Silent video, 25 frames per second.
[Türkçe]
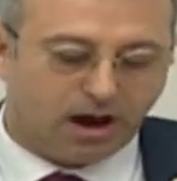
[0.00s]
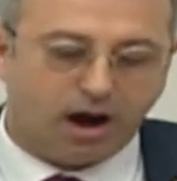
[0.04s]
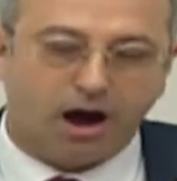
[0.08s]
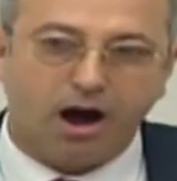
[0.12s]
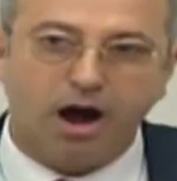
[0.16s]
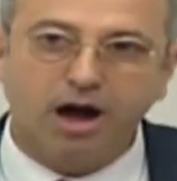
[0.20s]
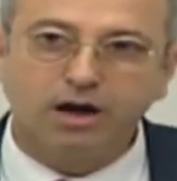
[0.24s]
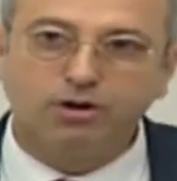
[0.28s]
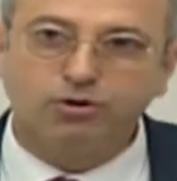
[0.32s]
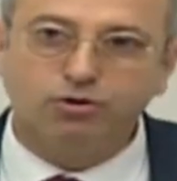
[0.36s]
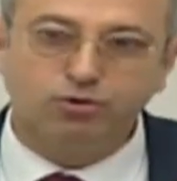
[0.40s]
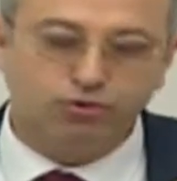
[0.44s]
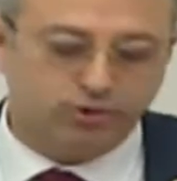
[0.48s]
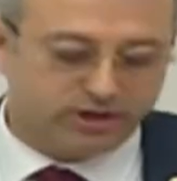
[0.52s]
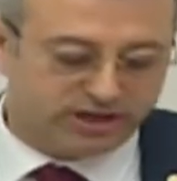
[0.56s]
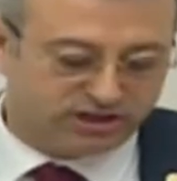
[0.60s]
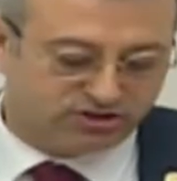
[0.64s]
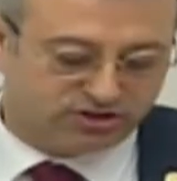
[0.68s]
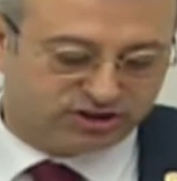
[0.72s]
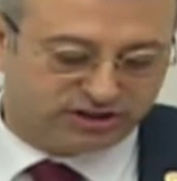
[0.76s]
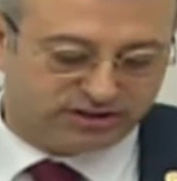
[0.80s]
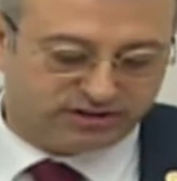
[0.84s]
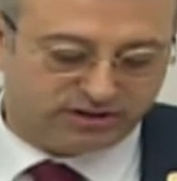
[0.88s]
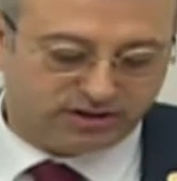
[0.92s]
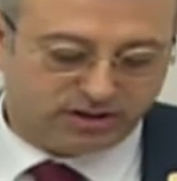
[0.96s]
Akkuyu
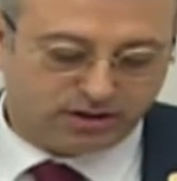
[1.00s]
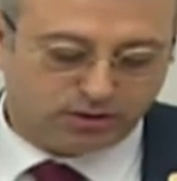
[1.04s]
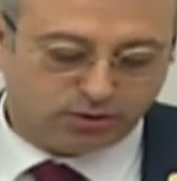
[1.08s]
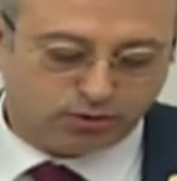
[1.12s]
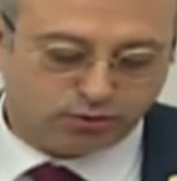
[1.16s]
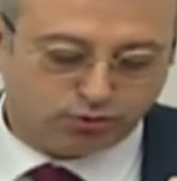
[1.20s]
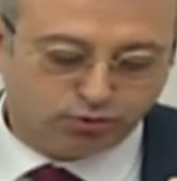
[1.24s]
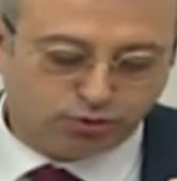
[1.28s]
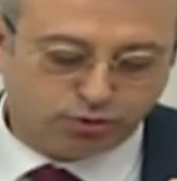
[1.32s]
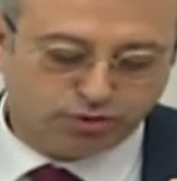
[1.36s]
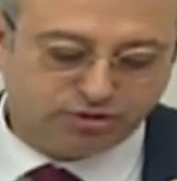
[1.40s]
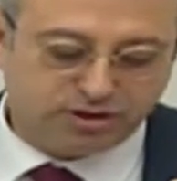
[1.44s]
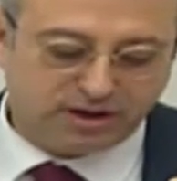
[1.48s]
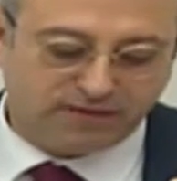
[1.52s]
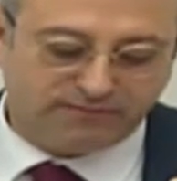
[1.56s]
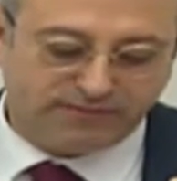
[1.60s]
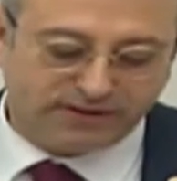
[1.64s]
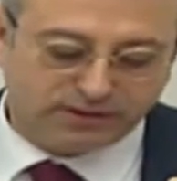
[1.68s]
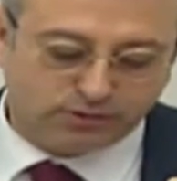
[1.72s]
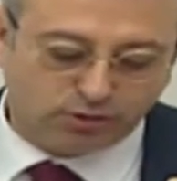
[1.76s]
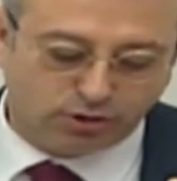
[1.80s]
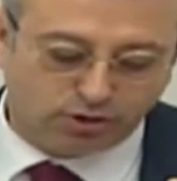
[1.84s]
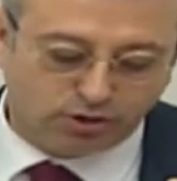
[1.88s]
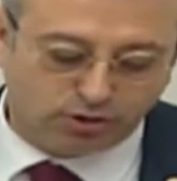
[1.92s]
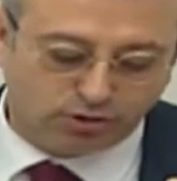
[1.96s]
için Rusya
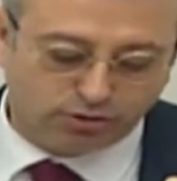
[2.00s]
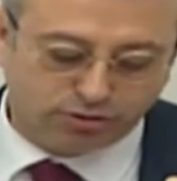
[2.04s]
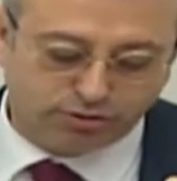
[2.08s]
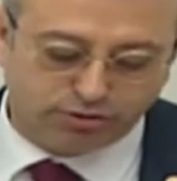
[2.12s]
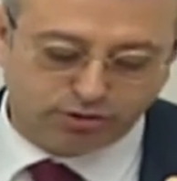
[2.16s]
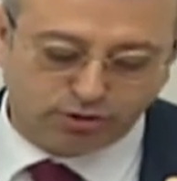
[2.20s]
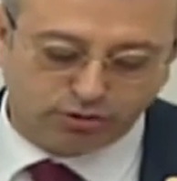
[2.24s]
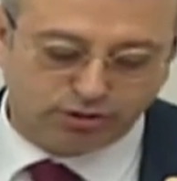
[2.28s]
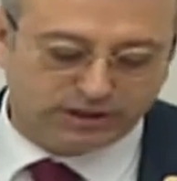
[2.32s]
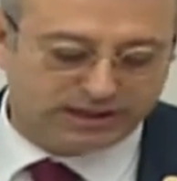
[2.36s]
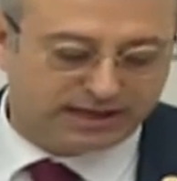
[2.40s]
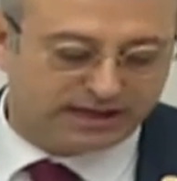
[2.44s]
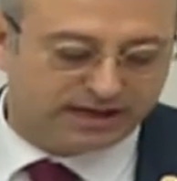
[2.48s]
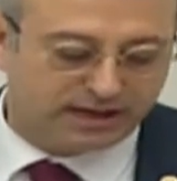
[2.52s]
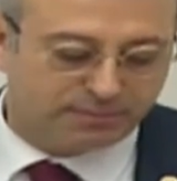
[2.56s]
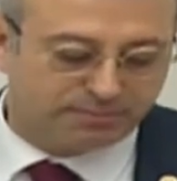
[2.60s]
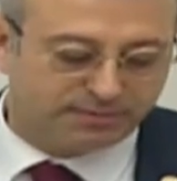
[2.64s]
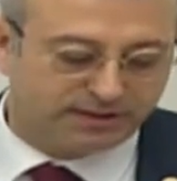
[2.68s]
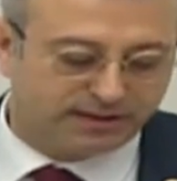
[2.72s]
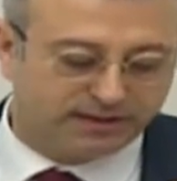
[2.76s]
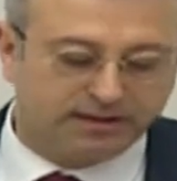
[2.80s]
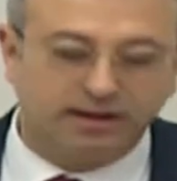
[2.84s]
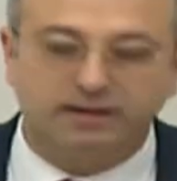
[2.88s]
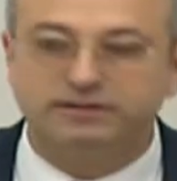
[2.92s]
Federasyonu ile yapılan